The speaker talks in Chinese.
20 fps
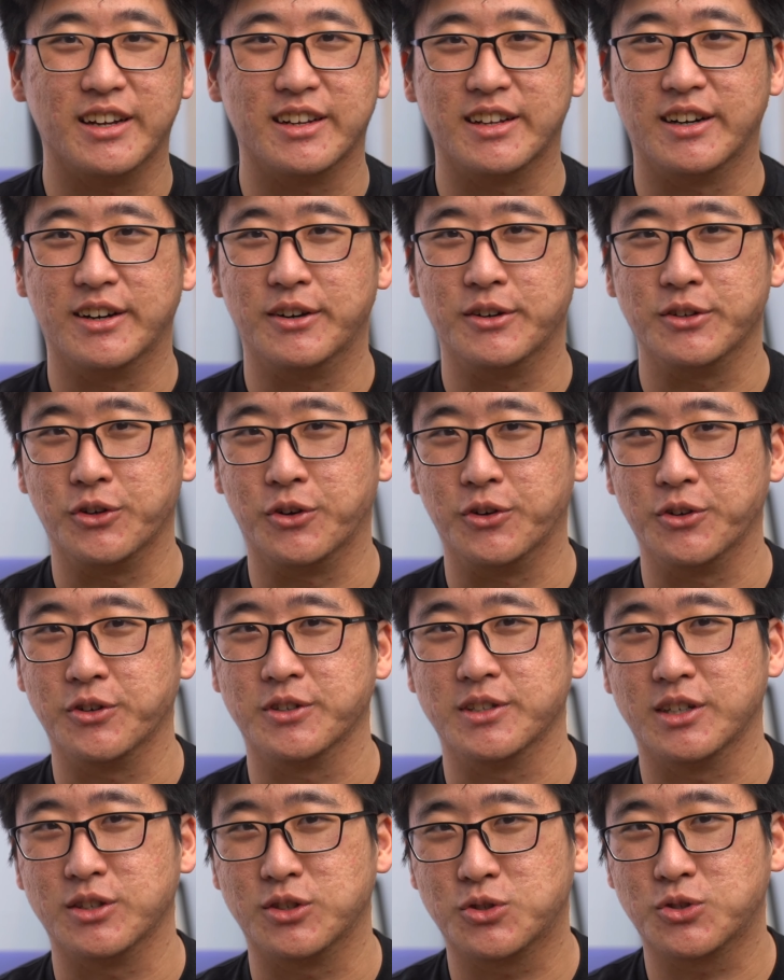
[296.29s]
然后拥
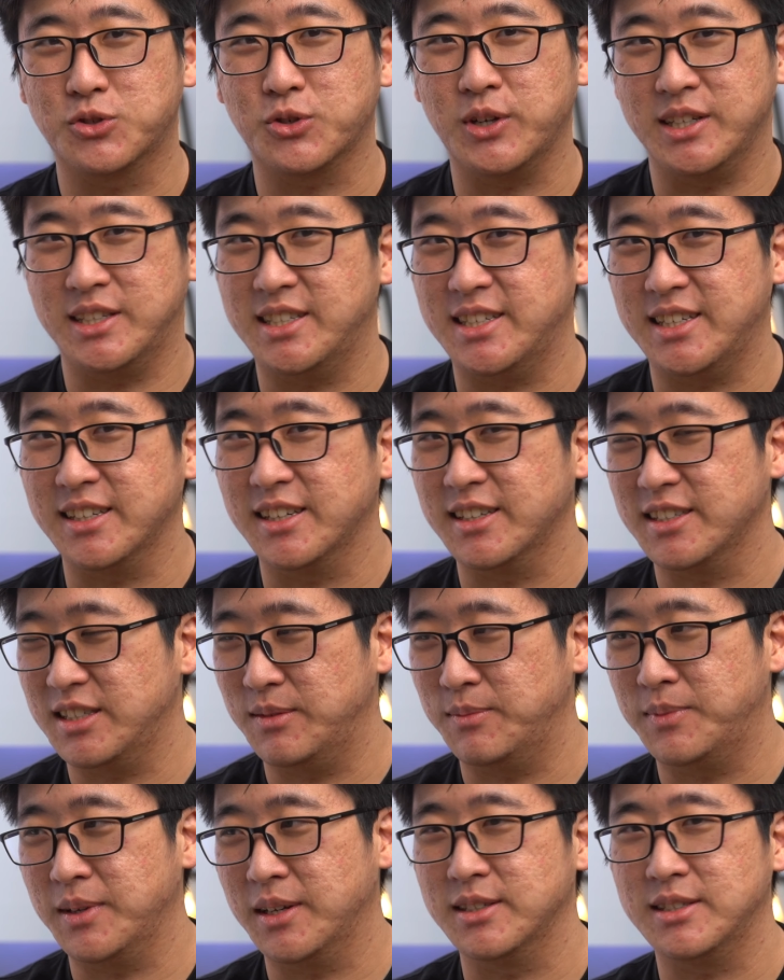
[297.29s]
有的最新的
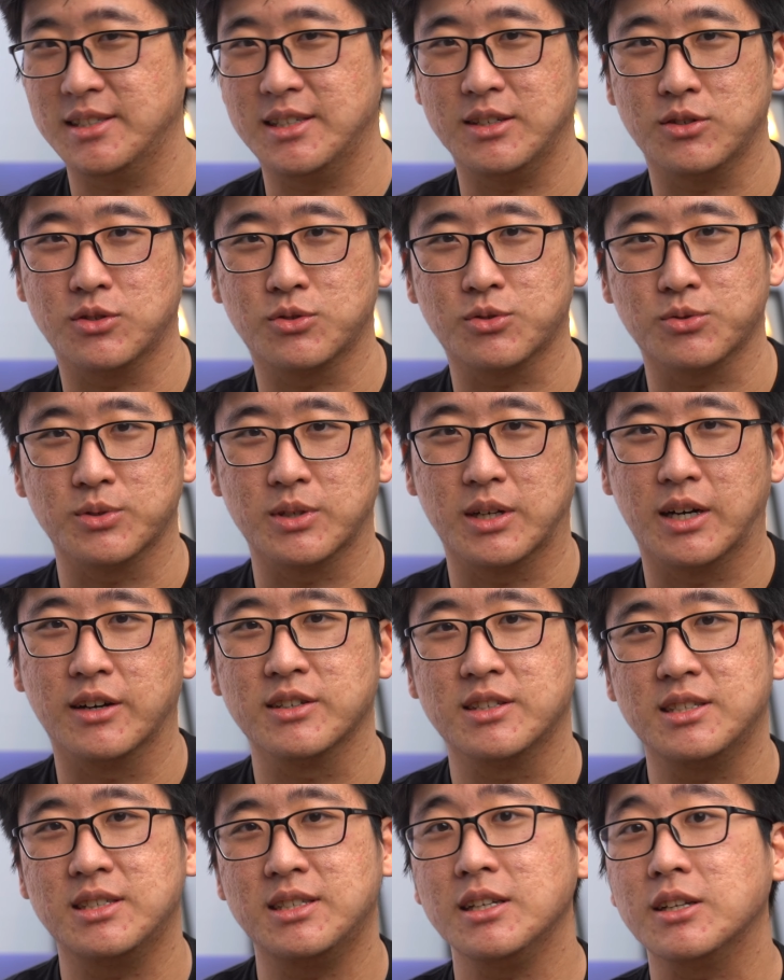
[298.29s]
晶片技术，然后
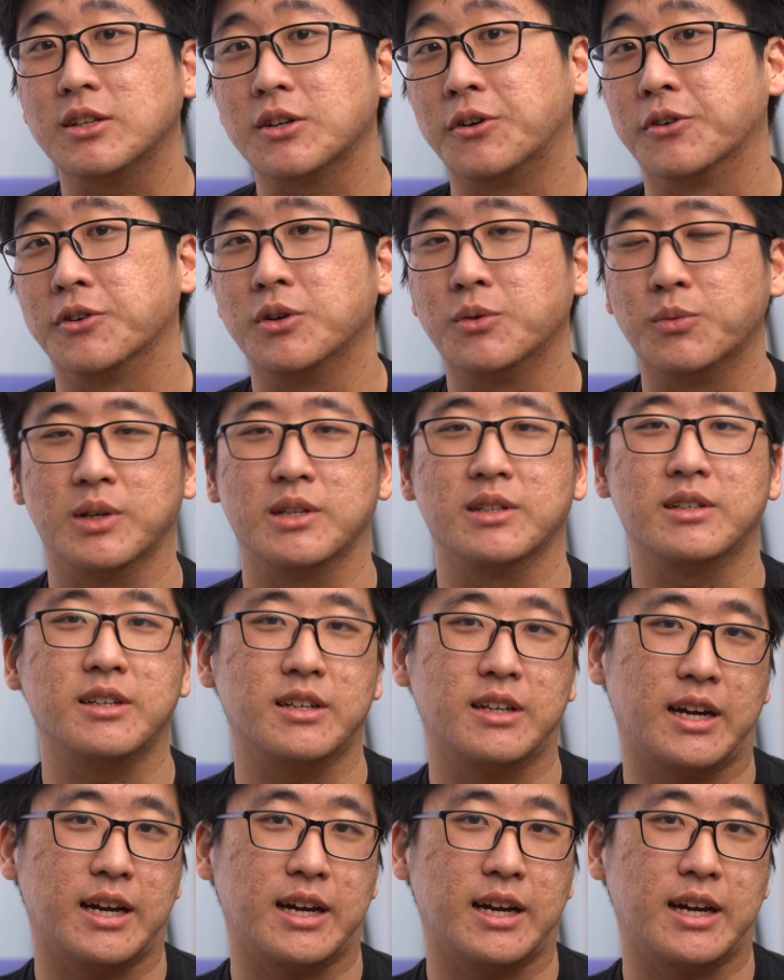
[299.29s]
系统又稳定的